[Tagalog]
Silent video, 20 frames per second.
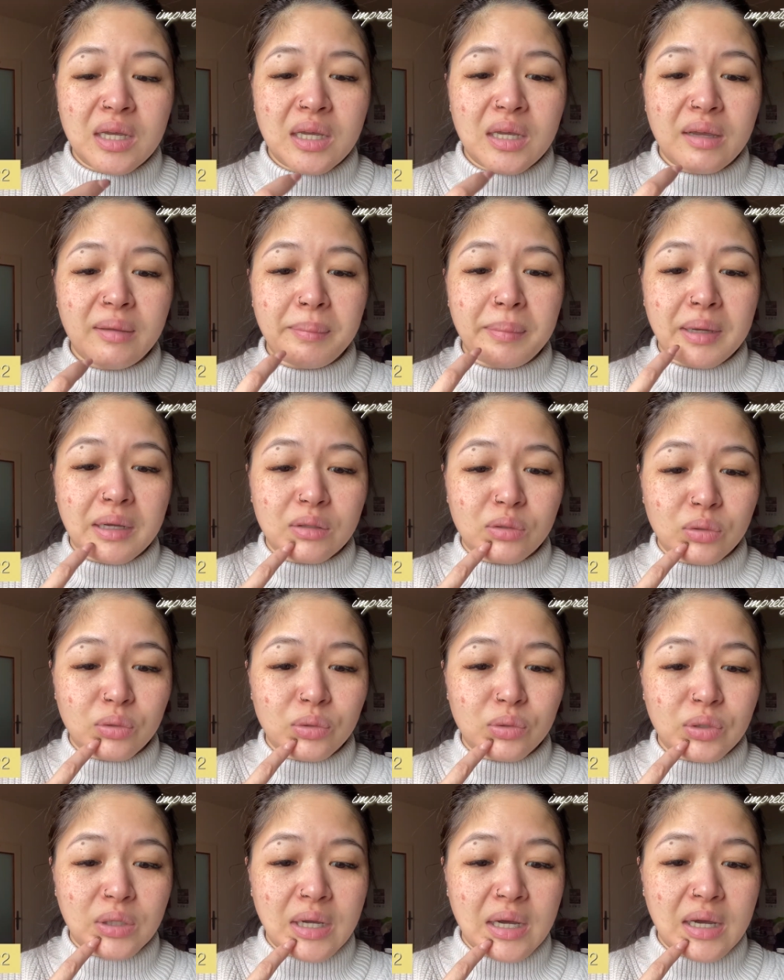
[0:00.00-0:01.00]
epekto
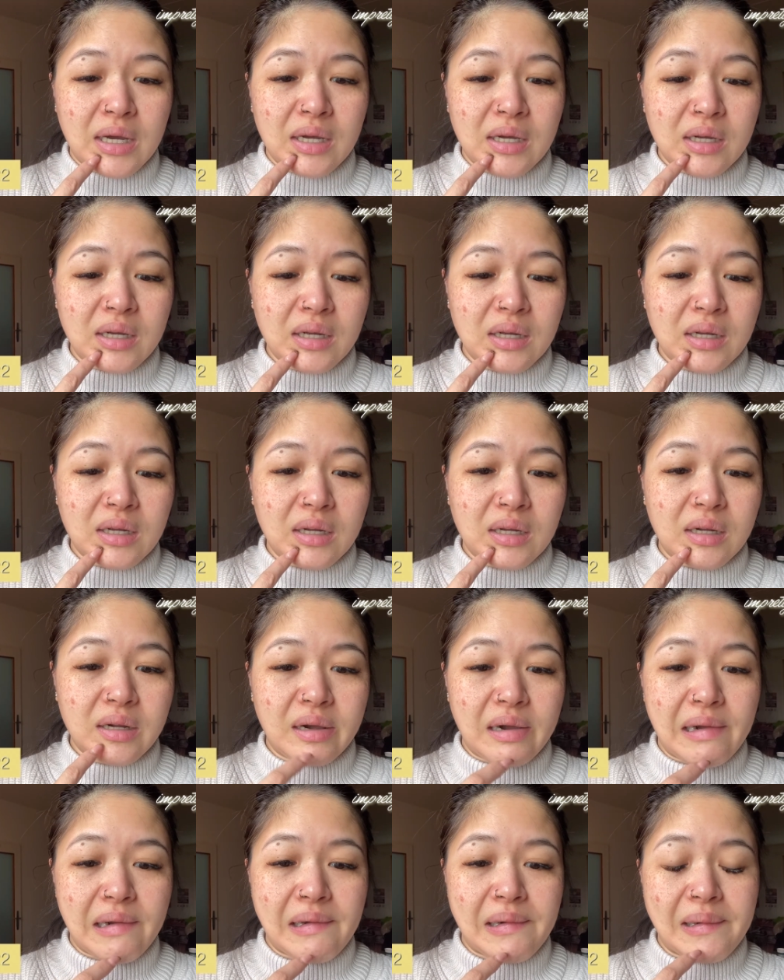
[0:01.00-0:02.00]
to ng
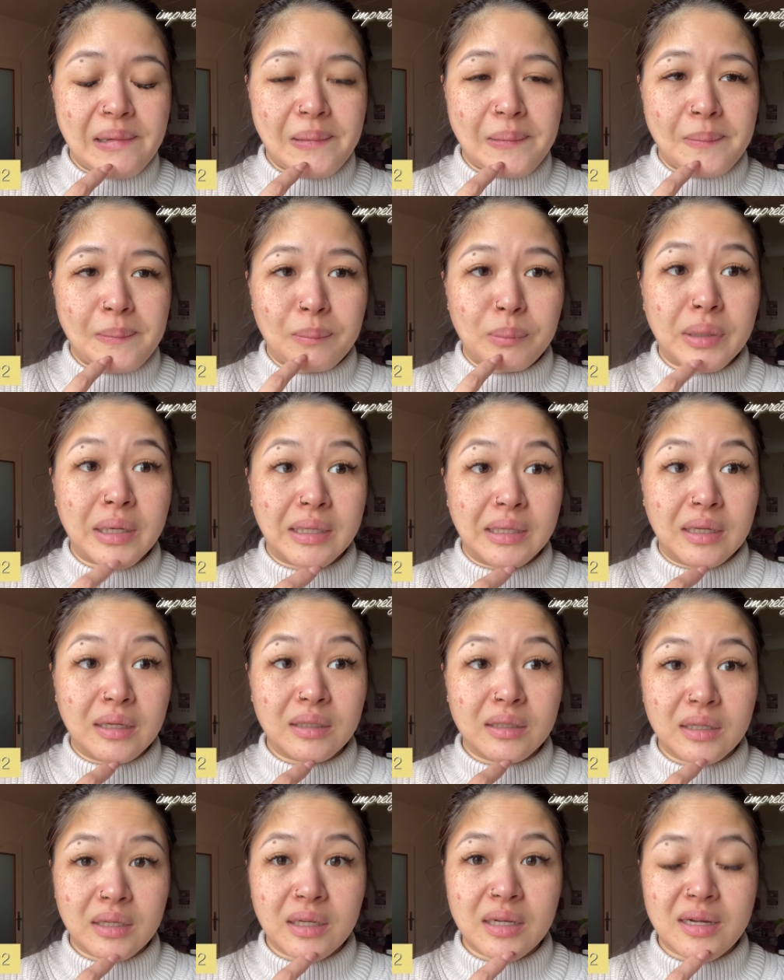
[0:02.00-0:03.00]
um,
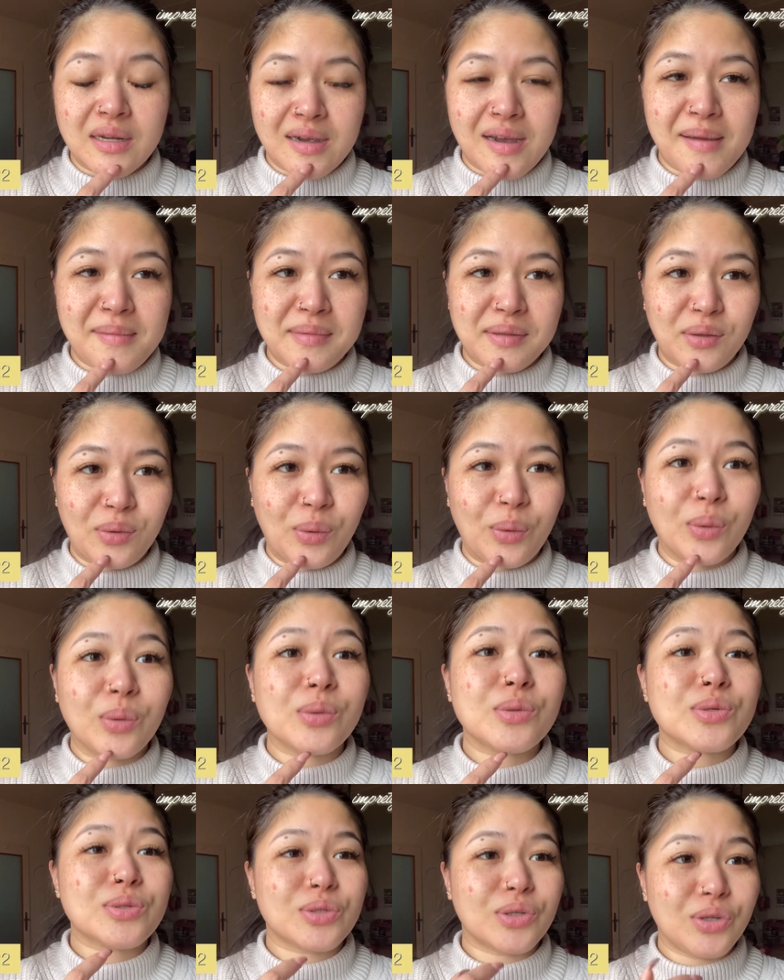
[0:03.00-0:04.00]
product na ginagamit ko.
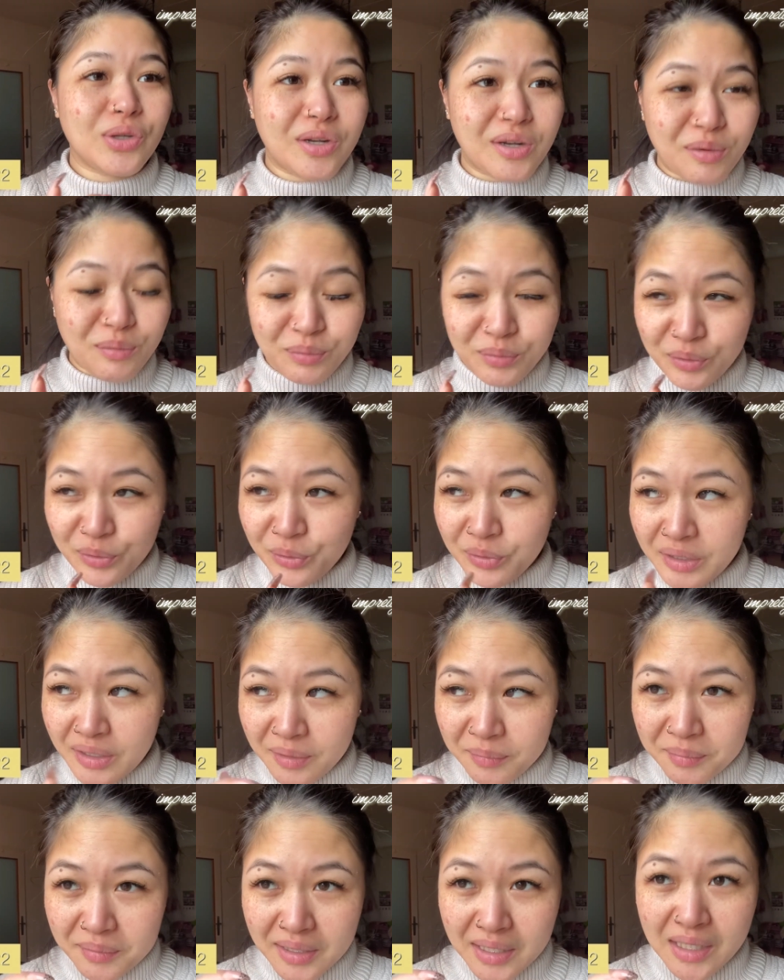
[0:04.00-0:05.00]
So, yun lang po. Quick
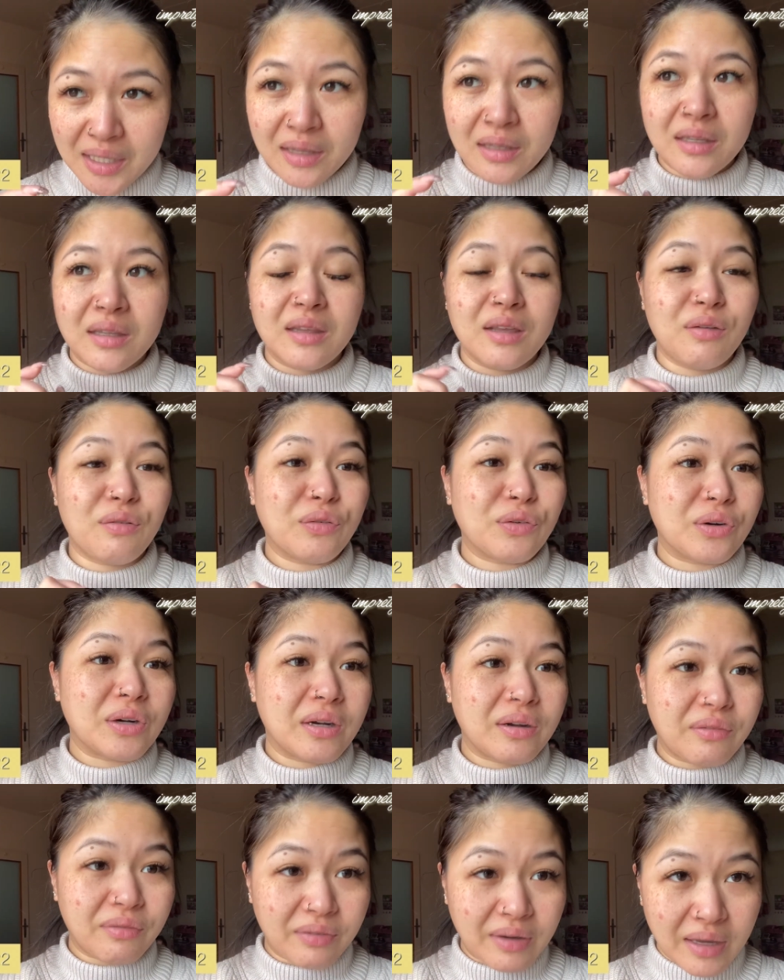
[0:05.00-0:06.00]
update, day 4
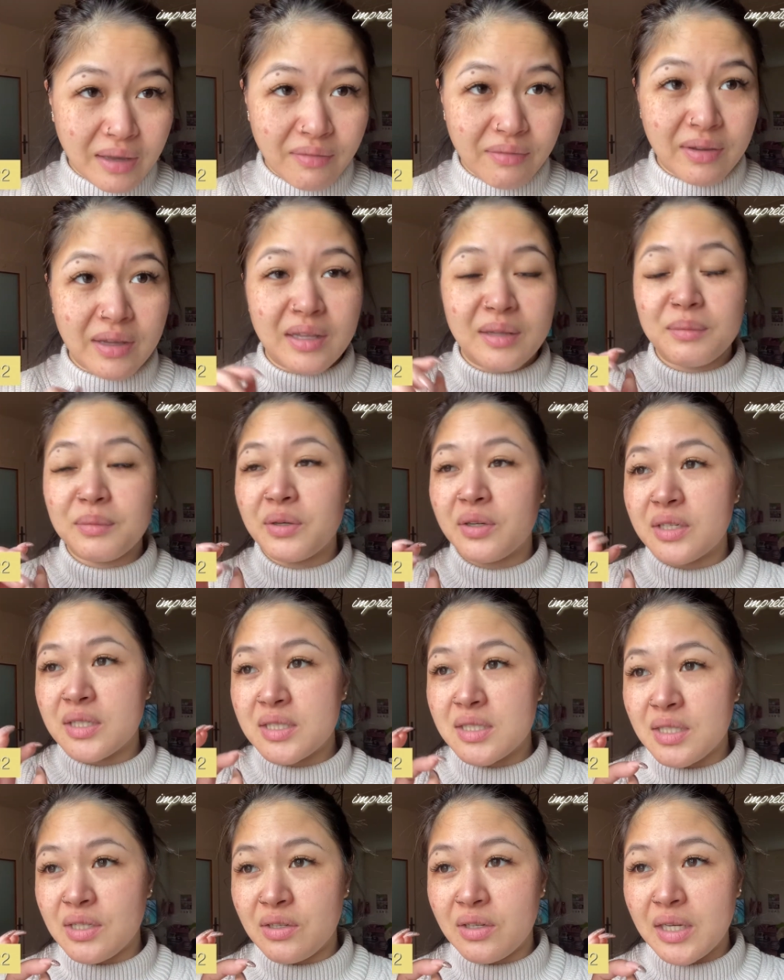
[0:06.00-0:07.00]
and 5. And I'm gonna
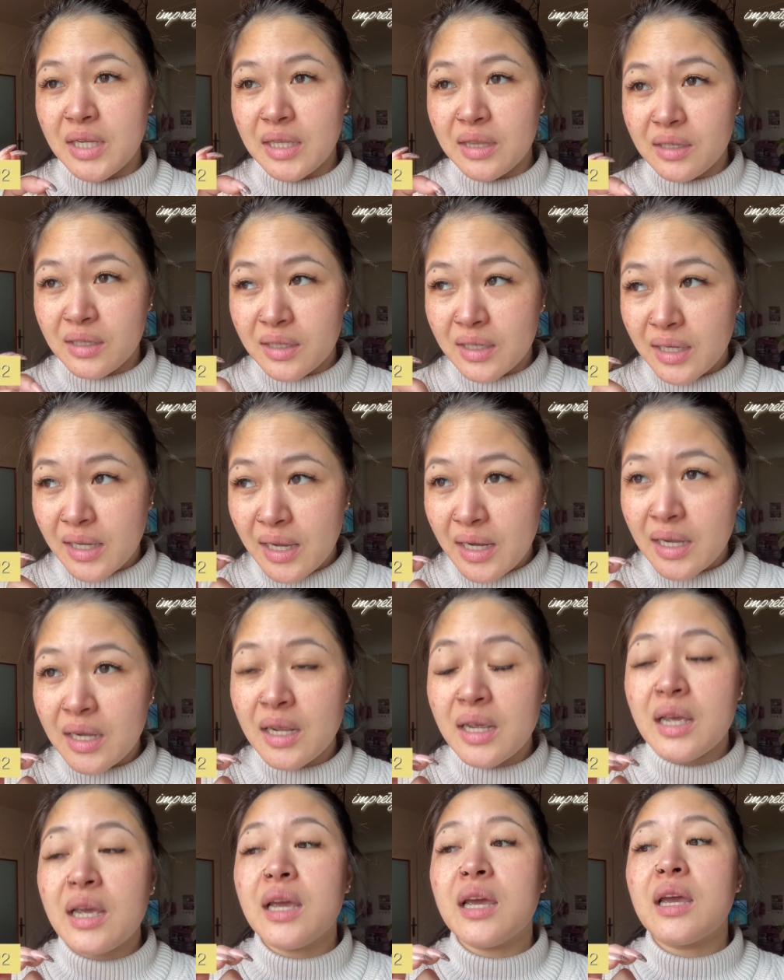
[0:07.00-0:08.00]
see you later again
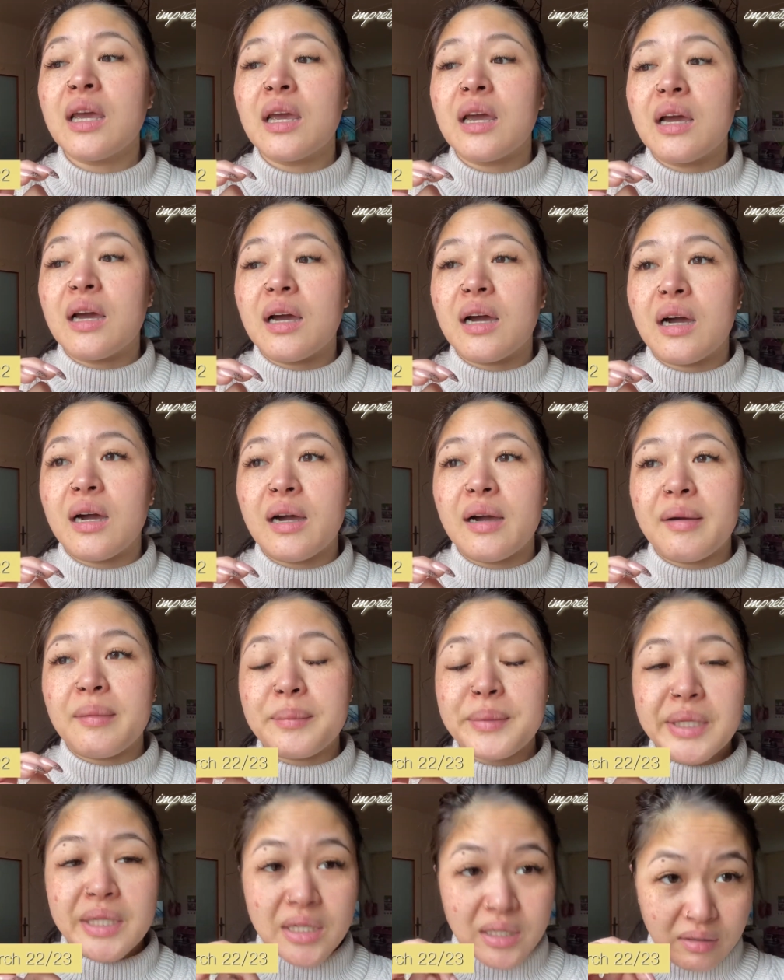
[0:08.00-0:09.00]
um,
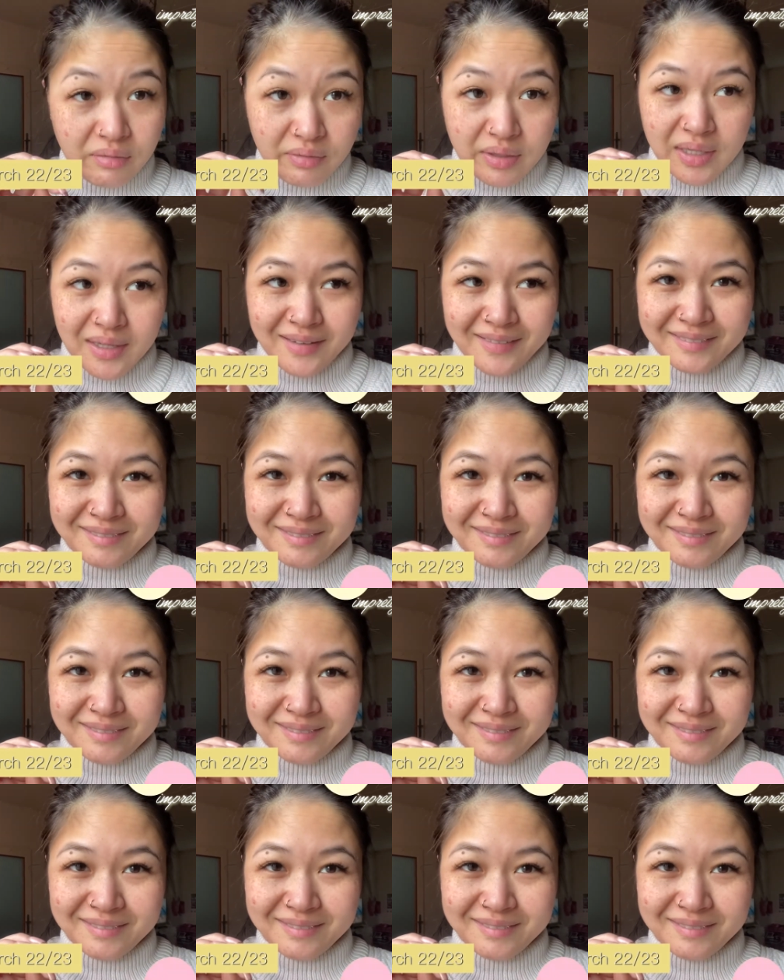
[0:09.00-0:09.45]
in the evening.